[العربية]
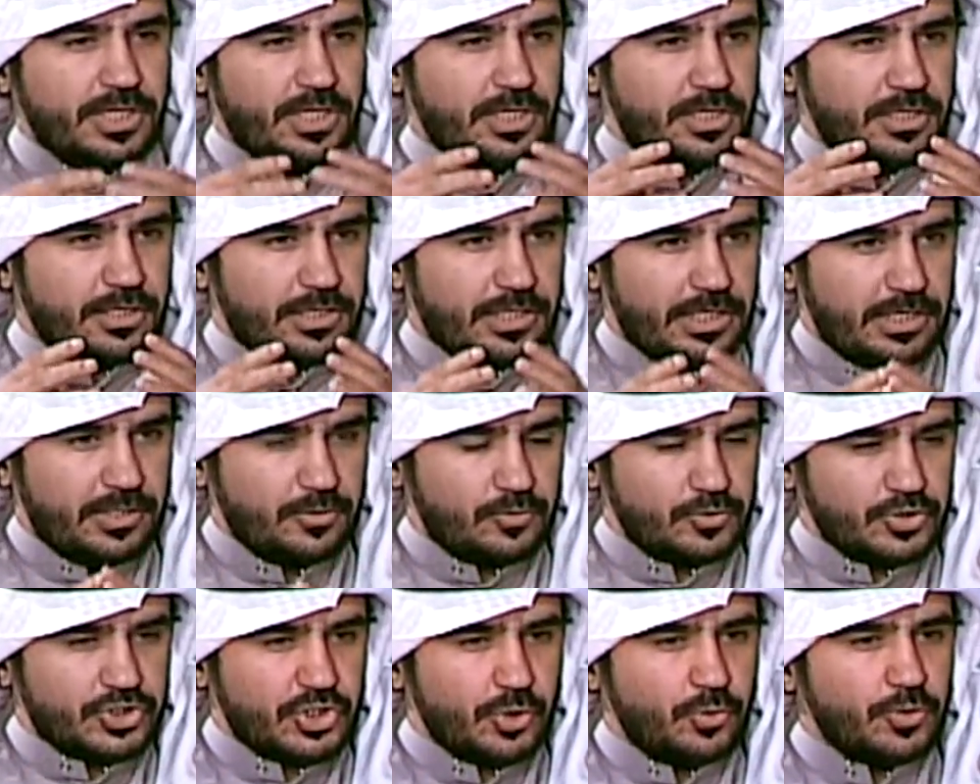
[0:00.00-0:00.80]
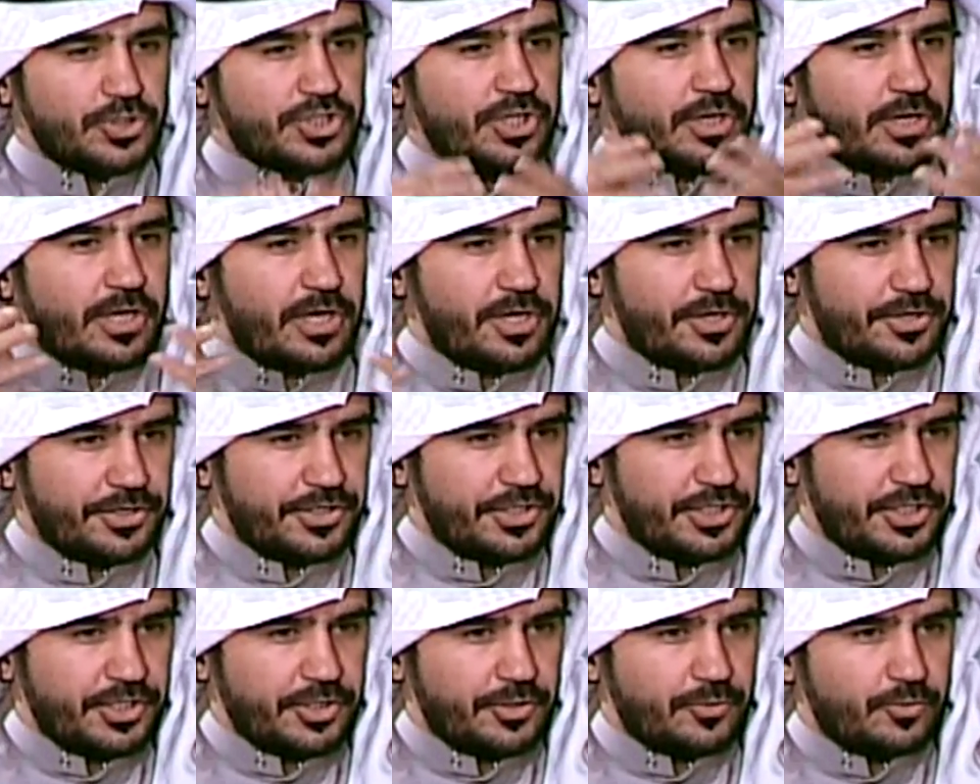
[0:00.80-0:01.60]
نعلق على ونسوي
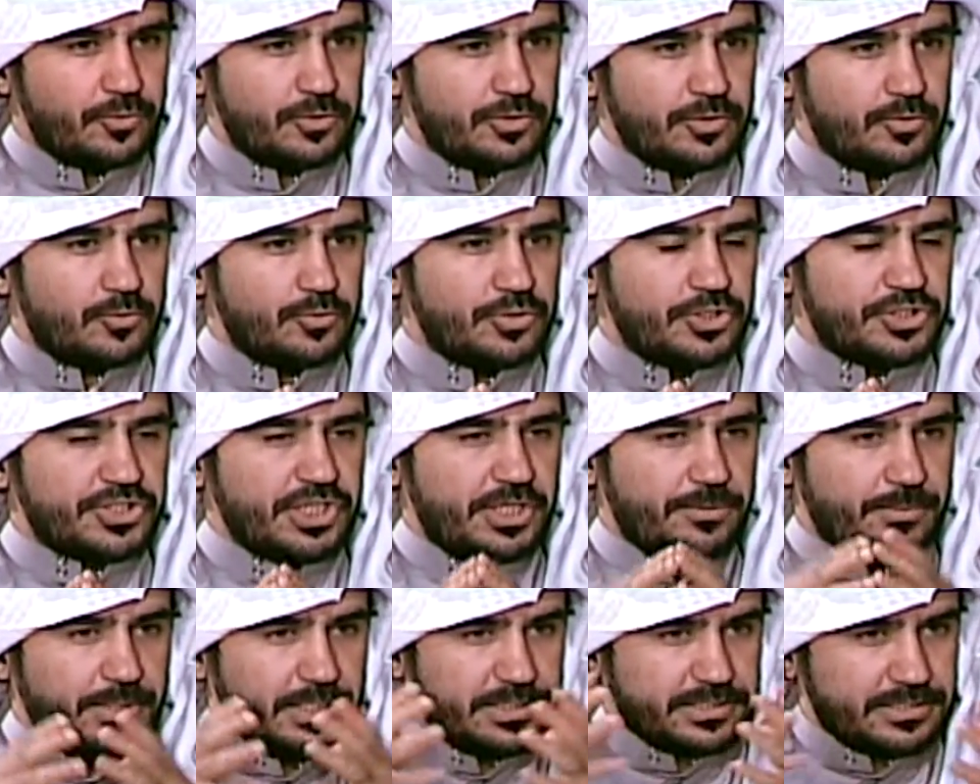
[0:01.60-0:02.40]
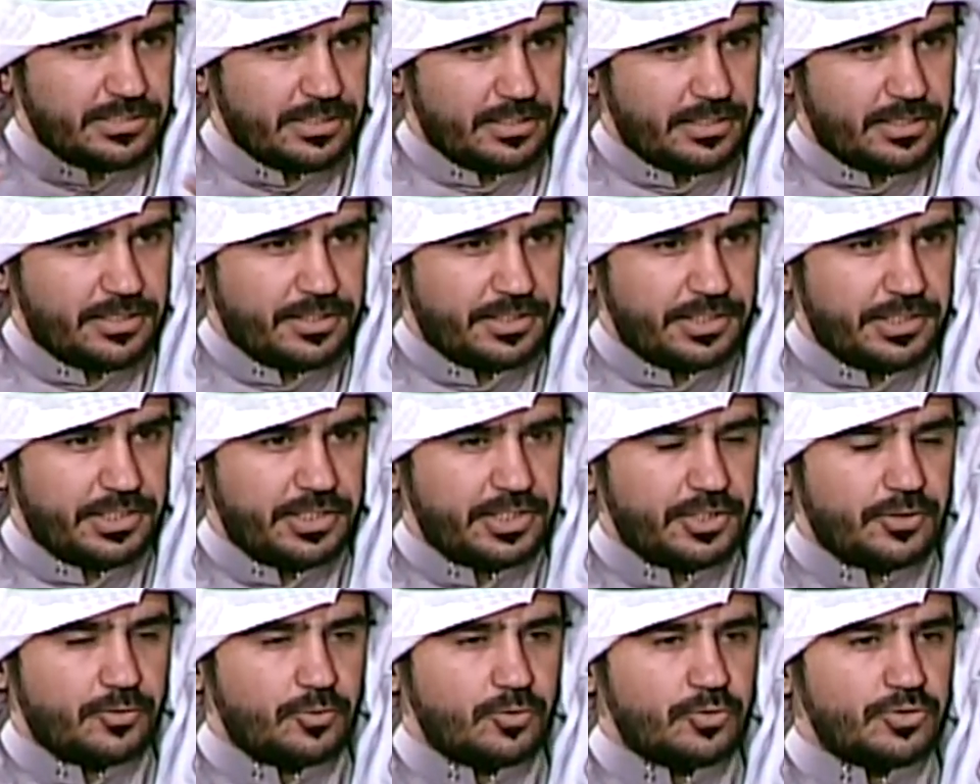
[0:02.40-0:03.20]
تقارير ونتعب على
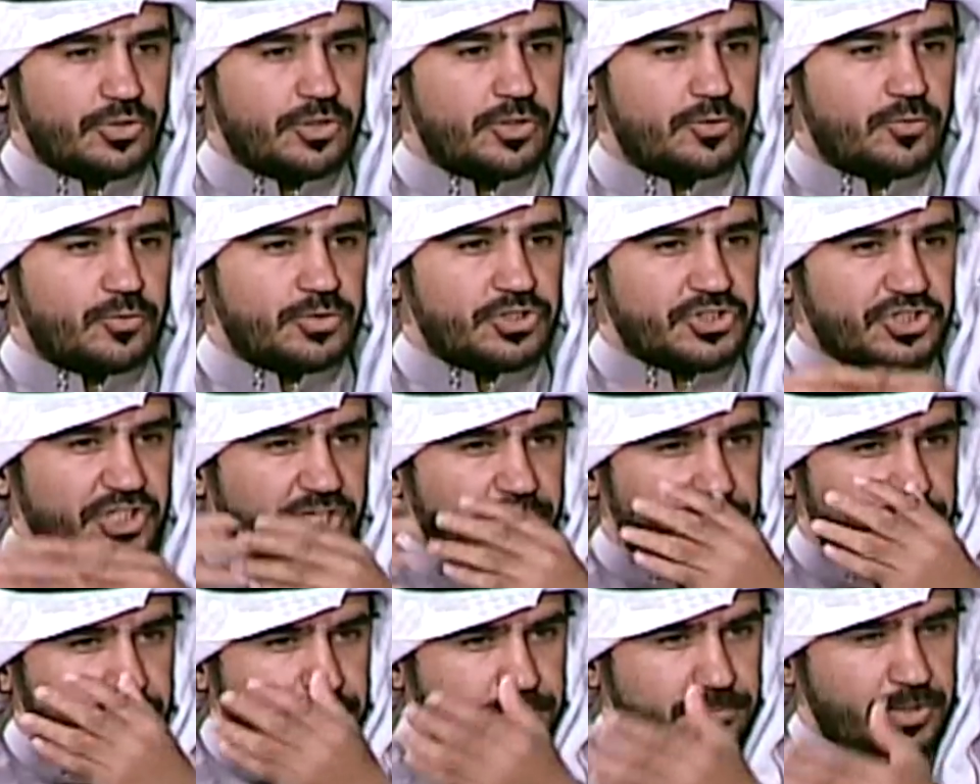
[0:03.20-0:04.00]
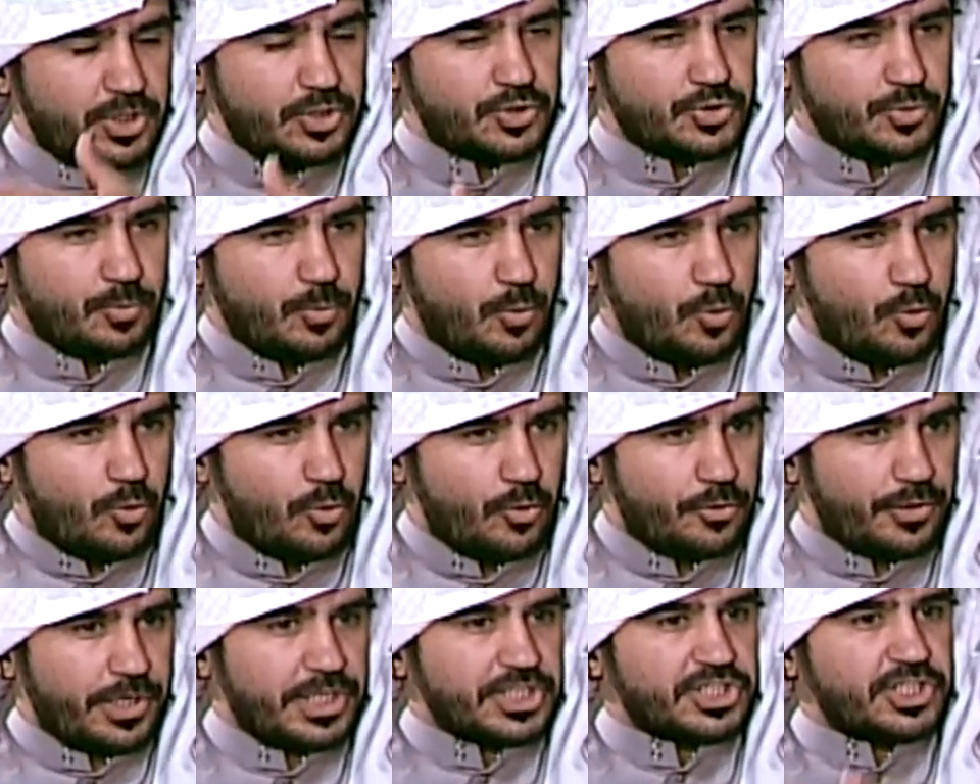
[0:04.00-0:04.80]
التقارير ونسحب
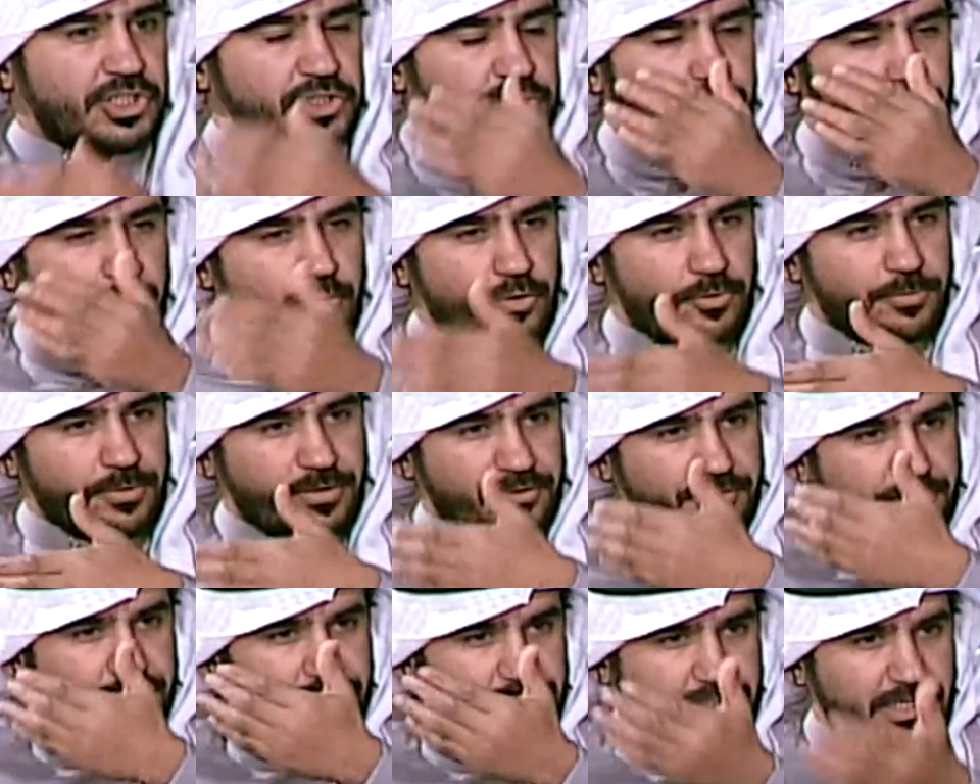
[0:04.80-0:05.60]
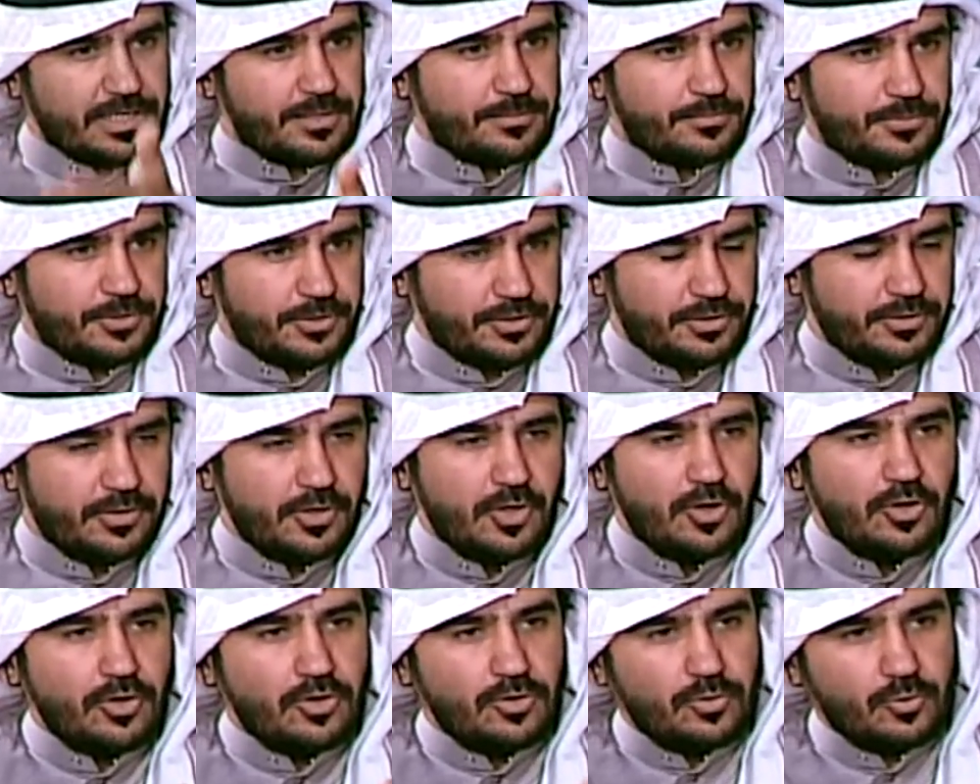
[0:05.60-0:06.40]
للجمهور عشان الجمهور برضه يتابع
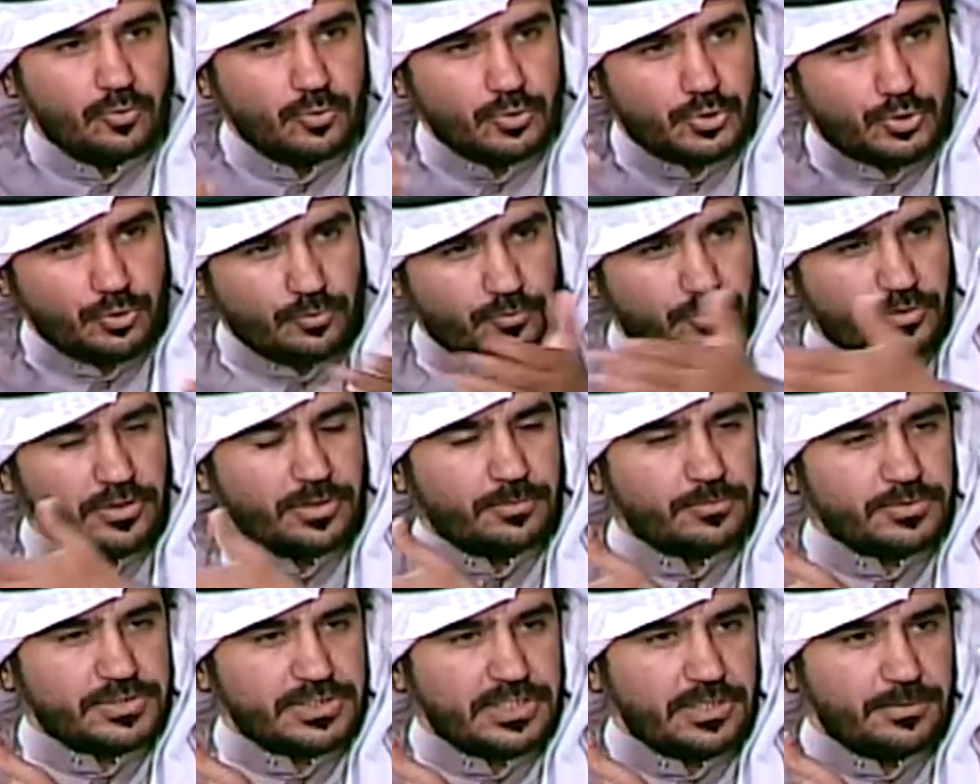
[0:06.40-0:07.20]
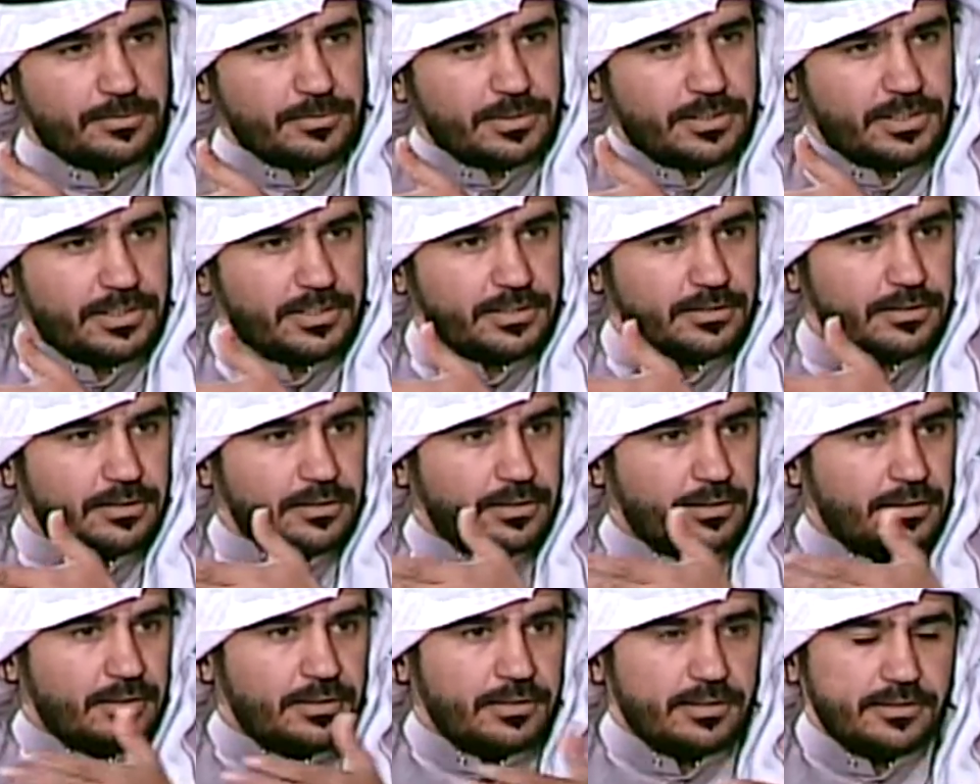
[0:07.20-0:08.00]
ويشوفون المتسابقين
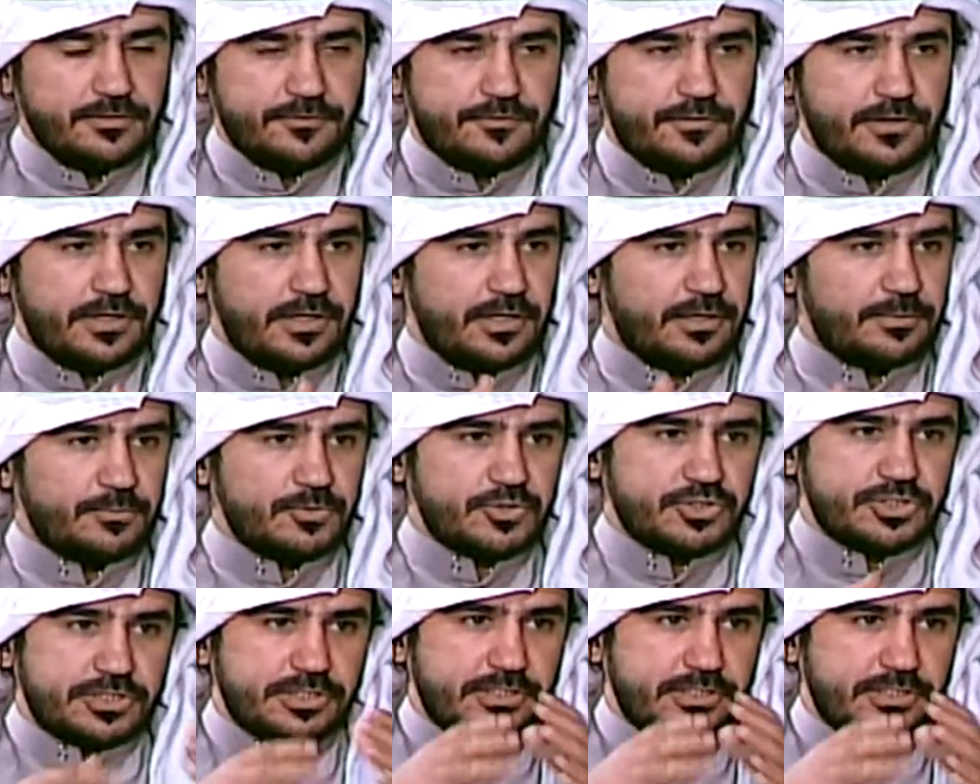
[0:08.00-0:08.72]
الجمهور فمشكلة.